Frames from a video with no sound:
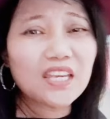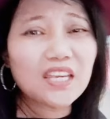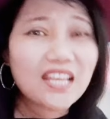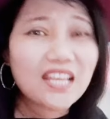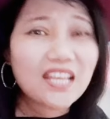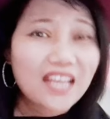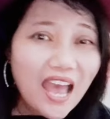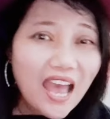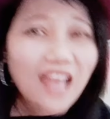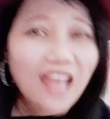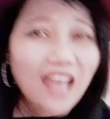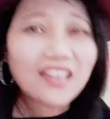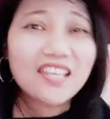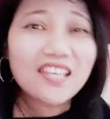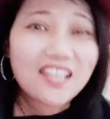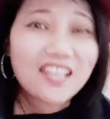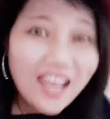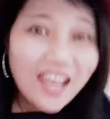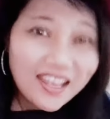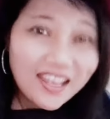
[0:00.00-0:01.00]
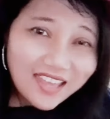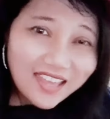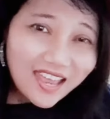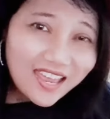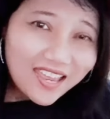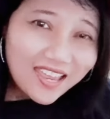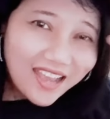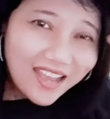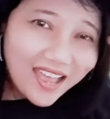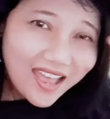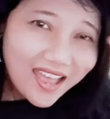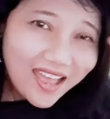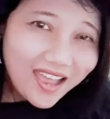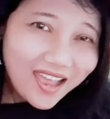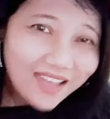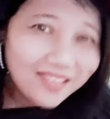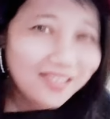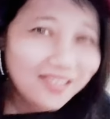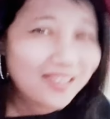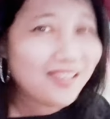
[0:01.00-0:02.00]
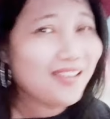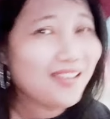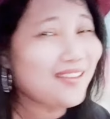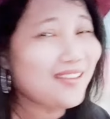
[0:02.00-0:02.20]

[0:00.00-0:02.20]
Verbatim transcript: ingat ingat ya ingat